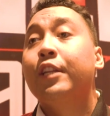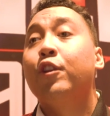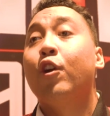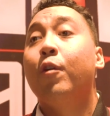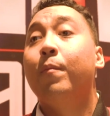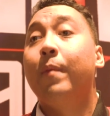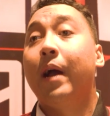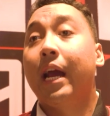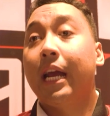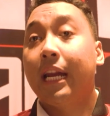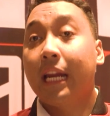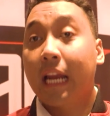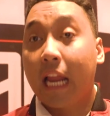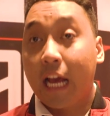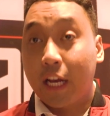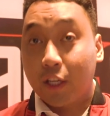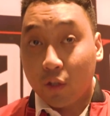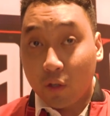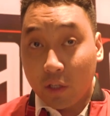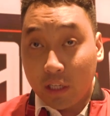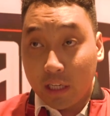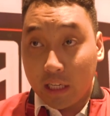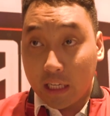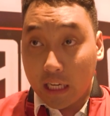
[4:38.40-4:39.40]
nyobain
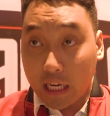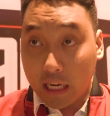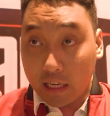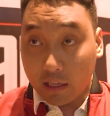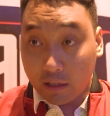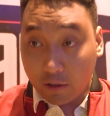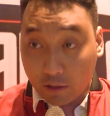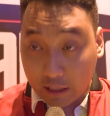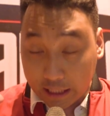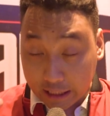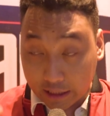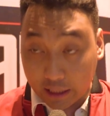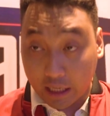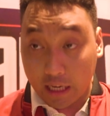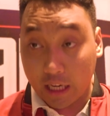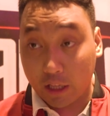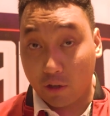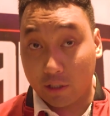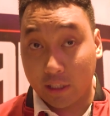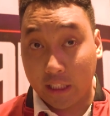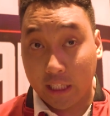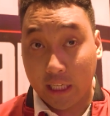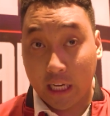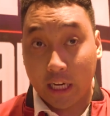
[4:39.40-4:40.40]
langsung dengan
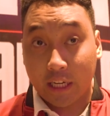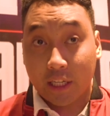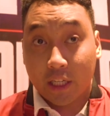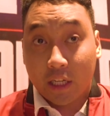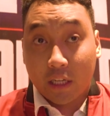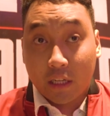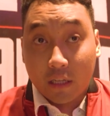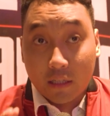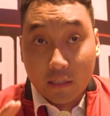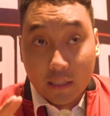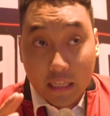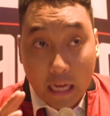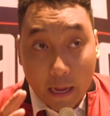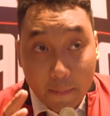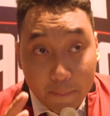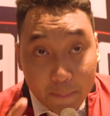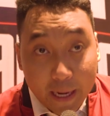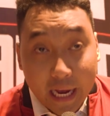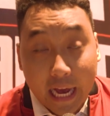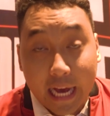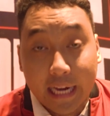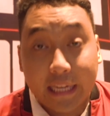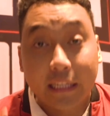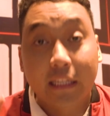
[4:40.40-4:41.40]
internet oksigen.
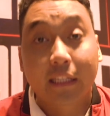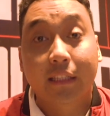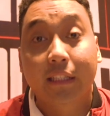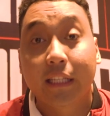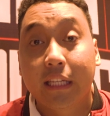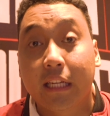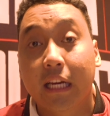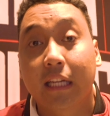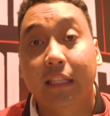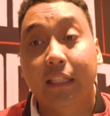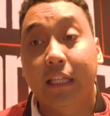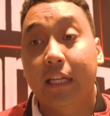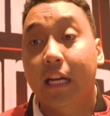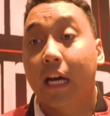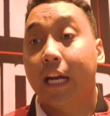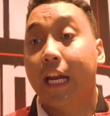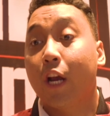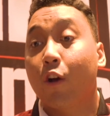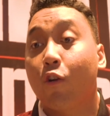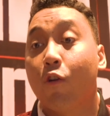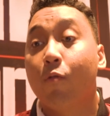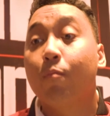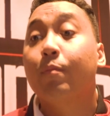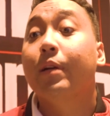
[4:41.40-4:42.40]
Sampai hari ketiga tidak
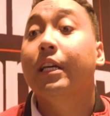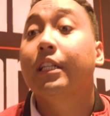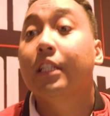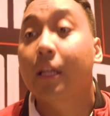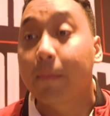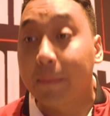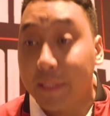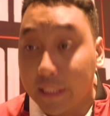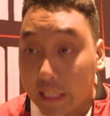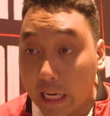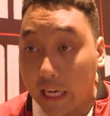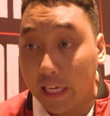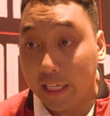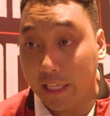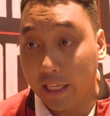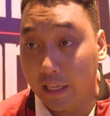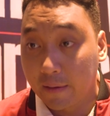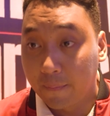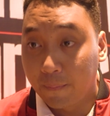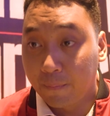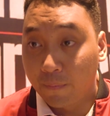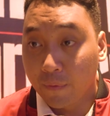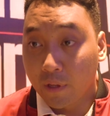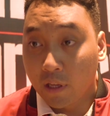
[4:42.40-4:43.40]
ada yang komplain sama sekali.
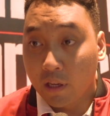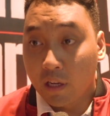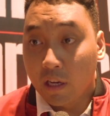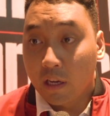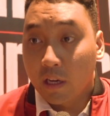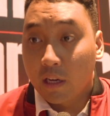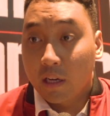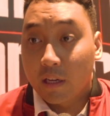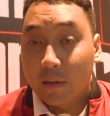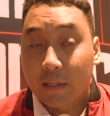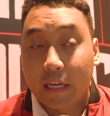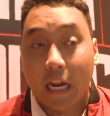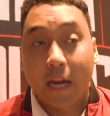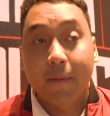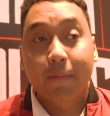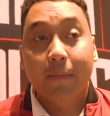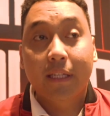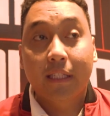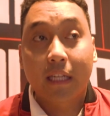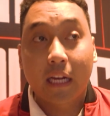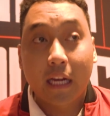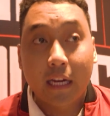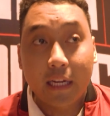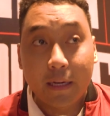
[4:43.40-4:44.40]
Dan
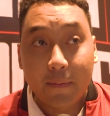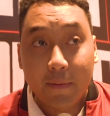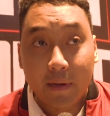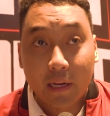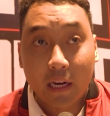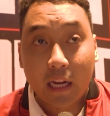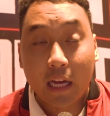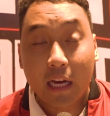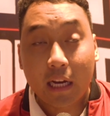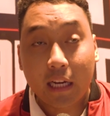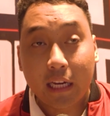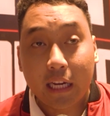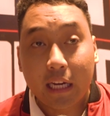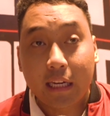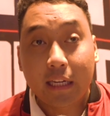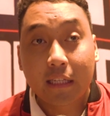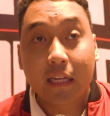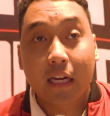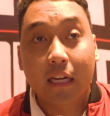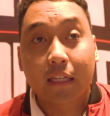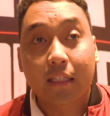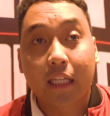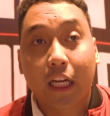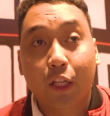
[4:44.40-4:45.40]
bisa dibilang ini
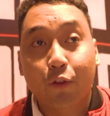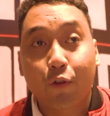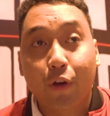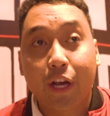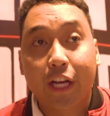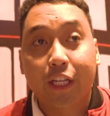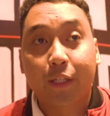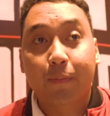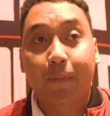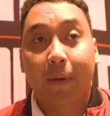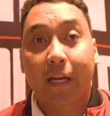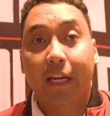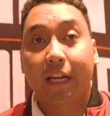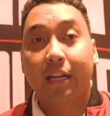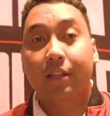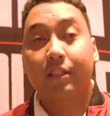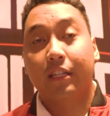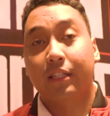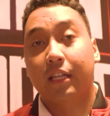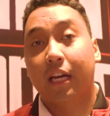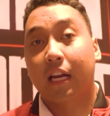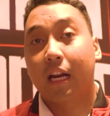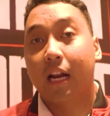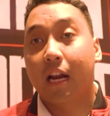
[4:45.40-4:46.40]
salah satu
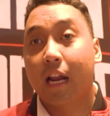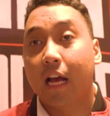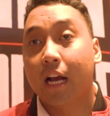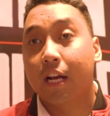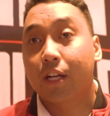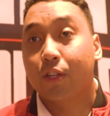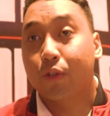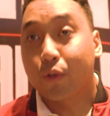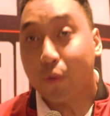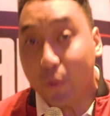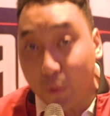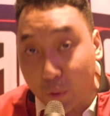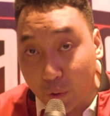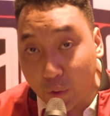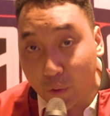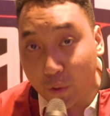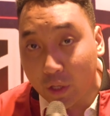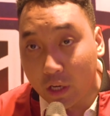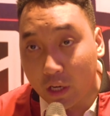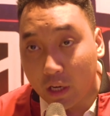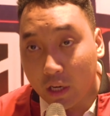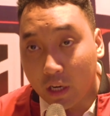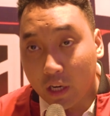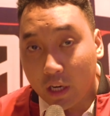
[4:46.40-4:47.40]
experience secara langsung
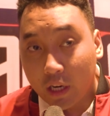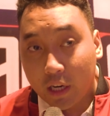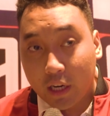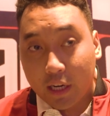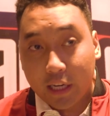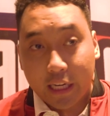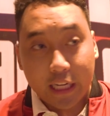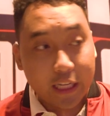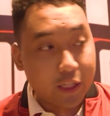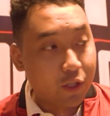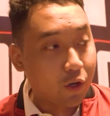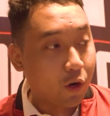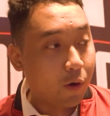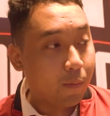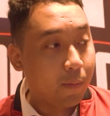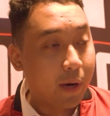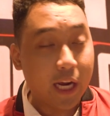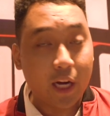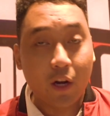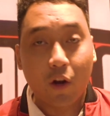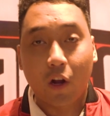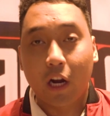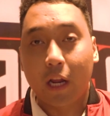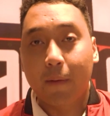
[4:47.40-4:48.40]

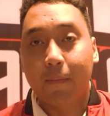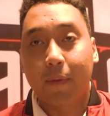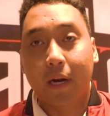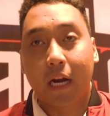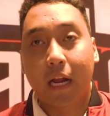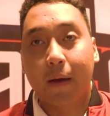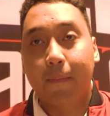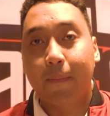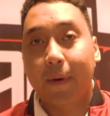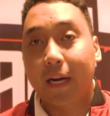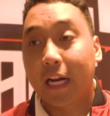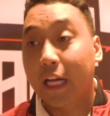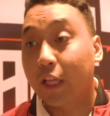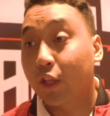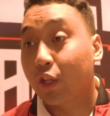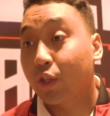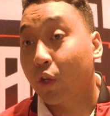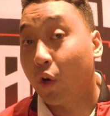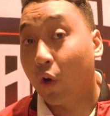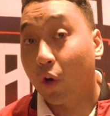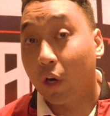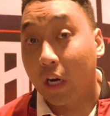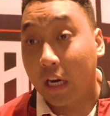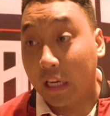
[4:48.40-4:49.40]
dicobain oleh berapa
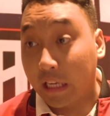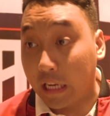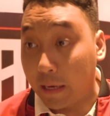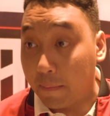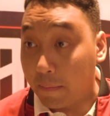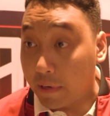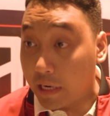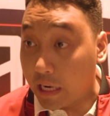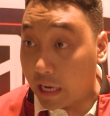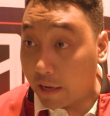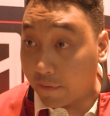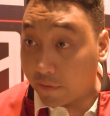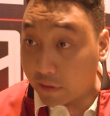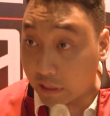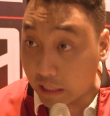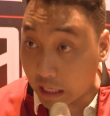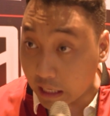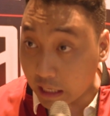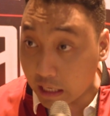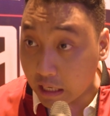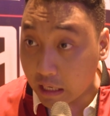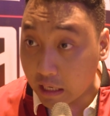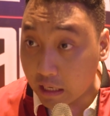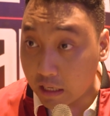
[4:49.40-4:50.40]
ratus orang yang
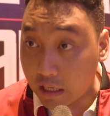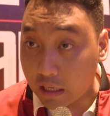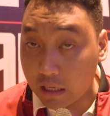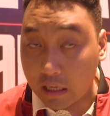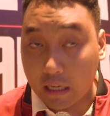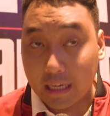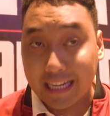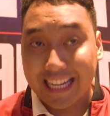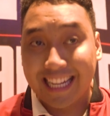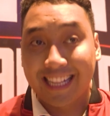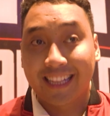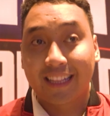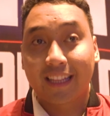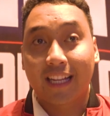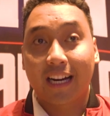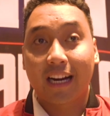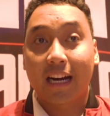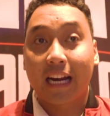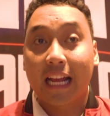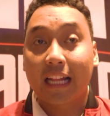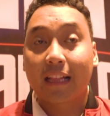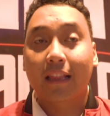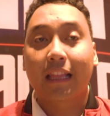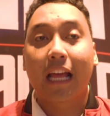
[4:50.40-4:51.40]
mendaftar
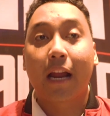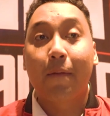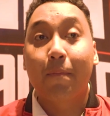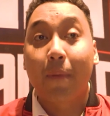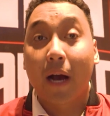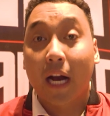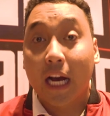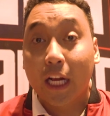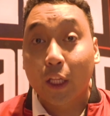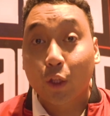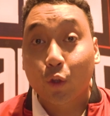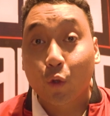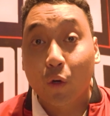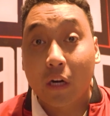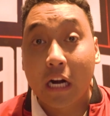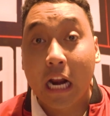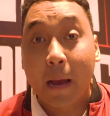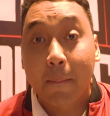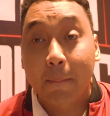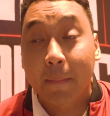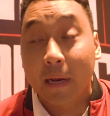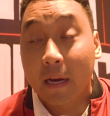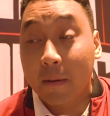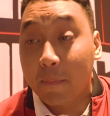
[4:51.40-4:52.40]
internet dan bahkan
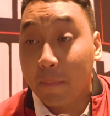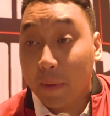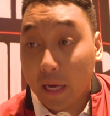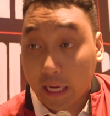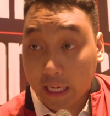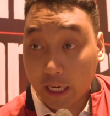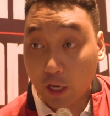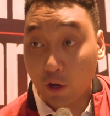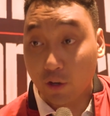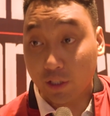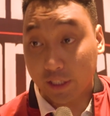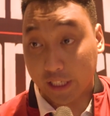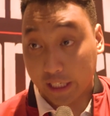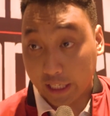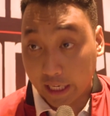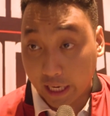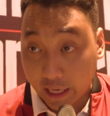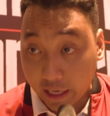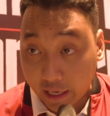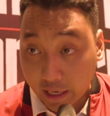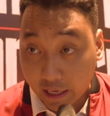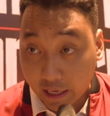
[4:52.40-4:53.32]
turnamen pakai oksigen.